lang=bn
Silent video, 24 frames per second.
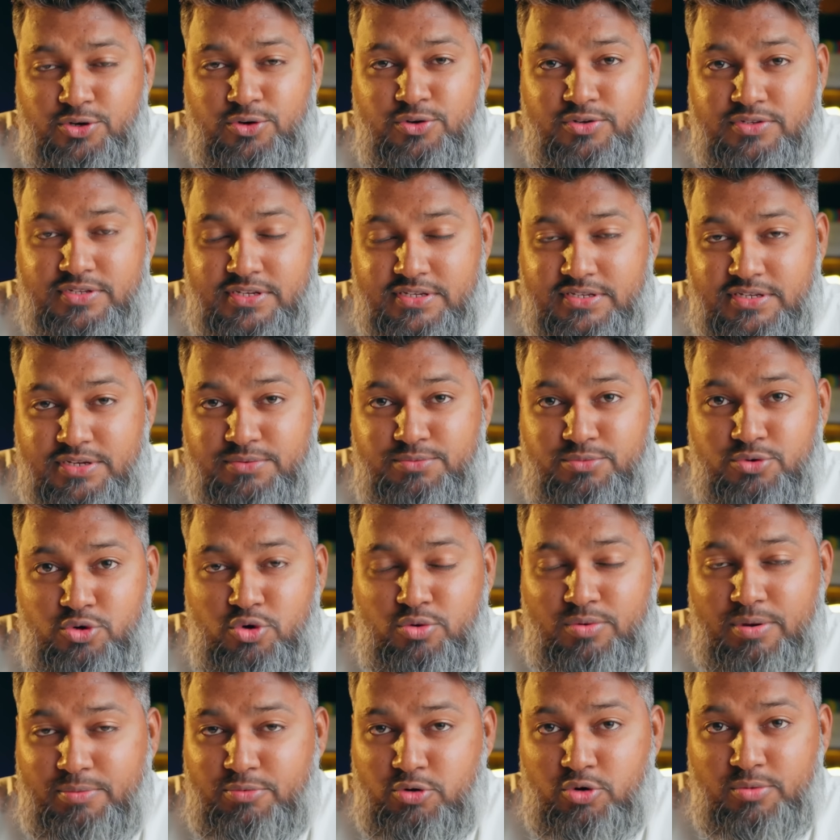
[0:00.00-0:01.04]
যখন সিক্সটিন প্রো প্রো
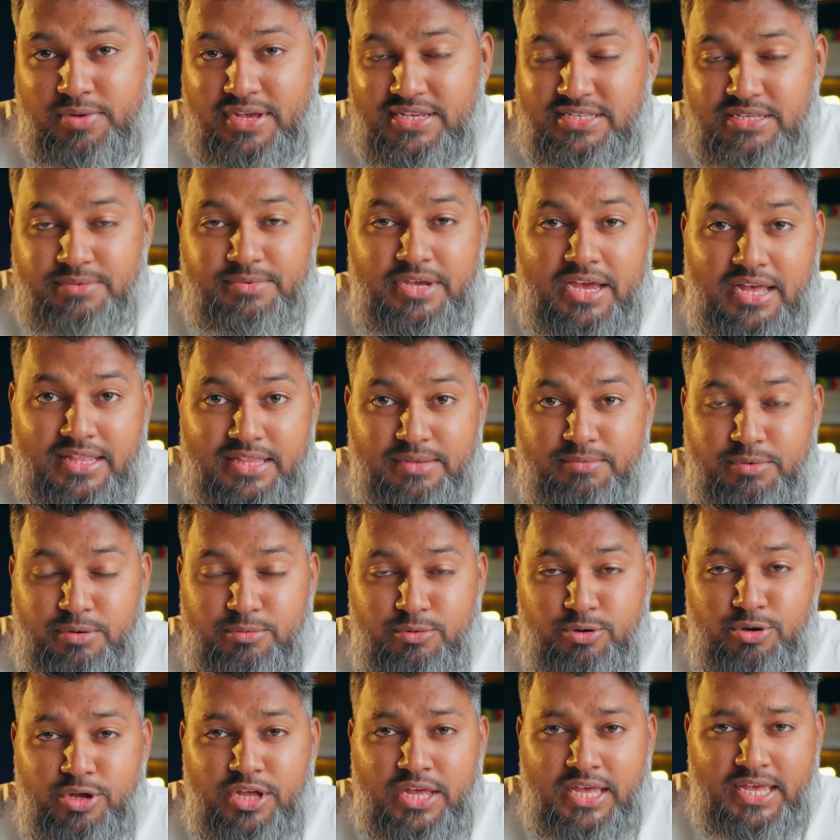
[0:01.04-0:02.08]
বা প্রো ম্যাক্স আমি হাতে
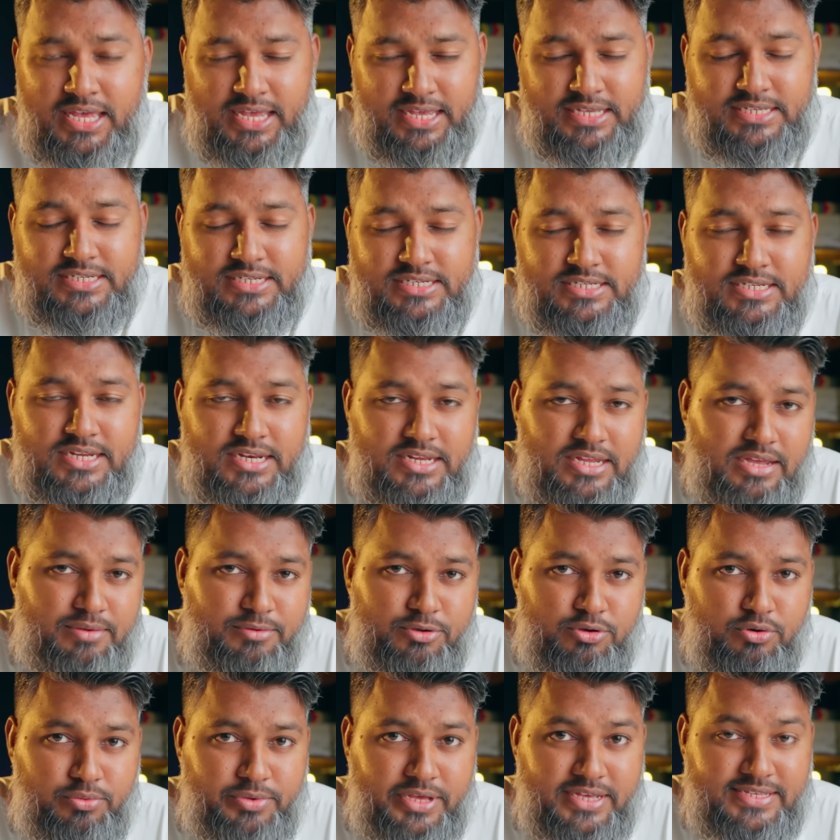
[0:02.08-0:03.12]
পাবো এই জিনিসটা নিয়ে আমি
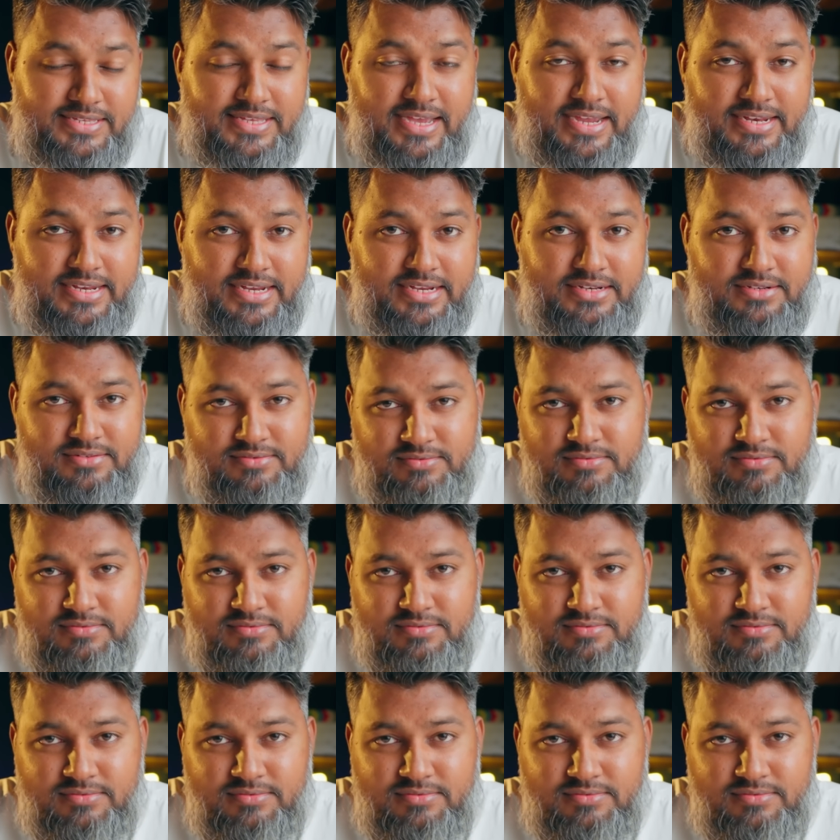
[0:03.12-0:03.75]
খুবই এক্সাইটেড